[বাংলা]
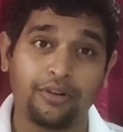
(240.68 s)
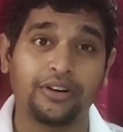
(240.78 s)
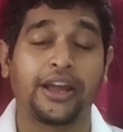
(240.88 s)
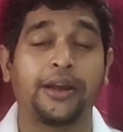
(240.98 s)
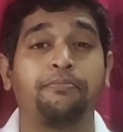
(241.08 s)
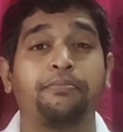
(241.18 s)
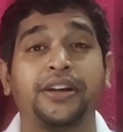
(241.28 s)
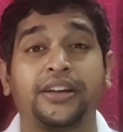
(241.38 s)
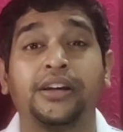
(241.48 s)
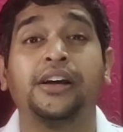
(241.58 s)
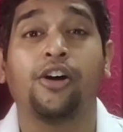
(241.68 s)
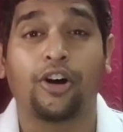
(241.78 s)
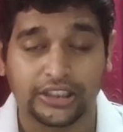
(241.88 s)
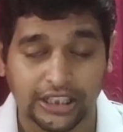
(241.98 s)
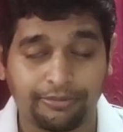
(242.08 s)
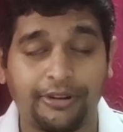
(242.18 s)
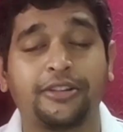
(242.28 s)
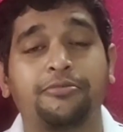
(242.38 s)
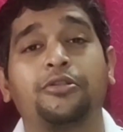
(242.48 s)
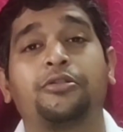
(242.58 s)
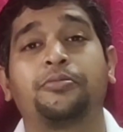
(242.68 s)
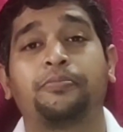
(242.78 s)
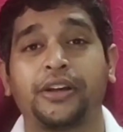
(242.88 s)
এবং এফবি অর্থাৎ ফেসবুক